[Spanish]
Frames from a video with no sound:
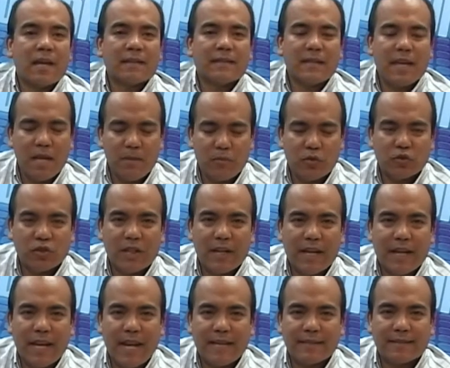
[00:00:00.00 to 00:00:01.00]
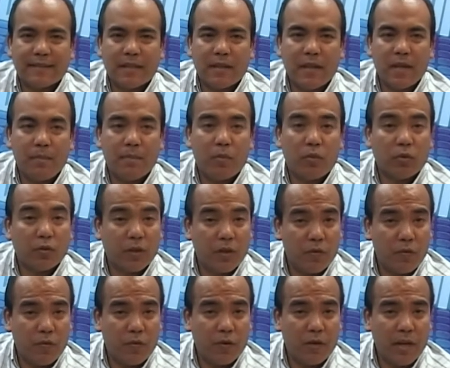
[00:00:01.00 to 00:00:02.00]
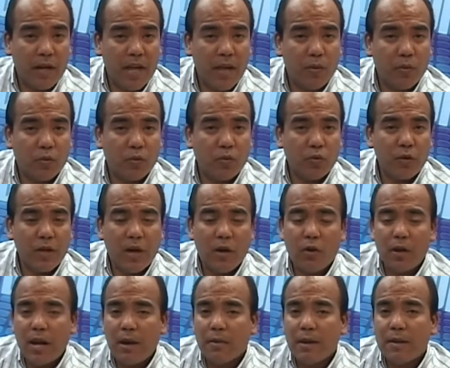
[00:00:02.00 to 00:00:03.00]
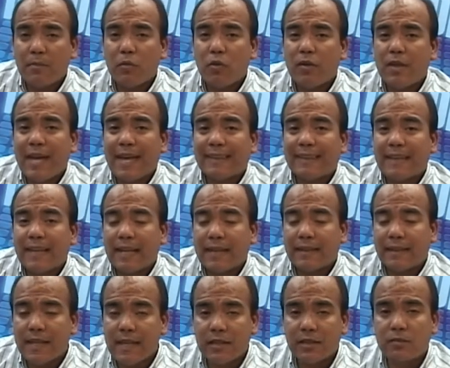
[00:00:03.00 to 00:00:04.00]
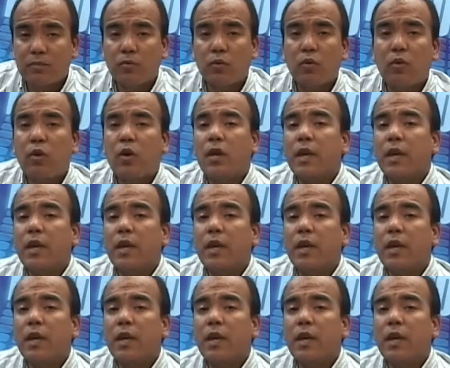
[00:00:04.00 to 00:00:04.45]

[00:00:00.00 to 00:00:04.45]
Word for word: Seguimos en enlace deportivo de Voto y ahora hablemos de atletismo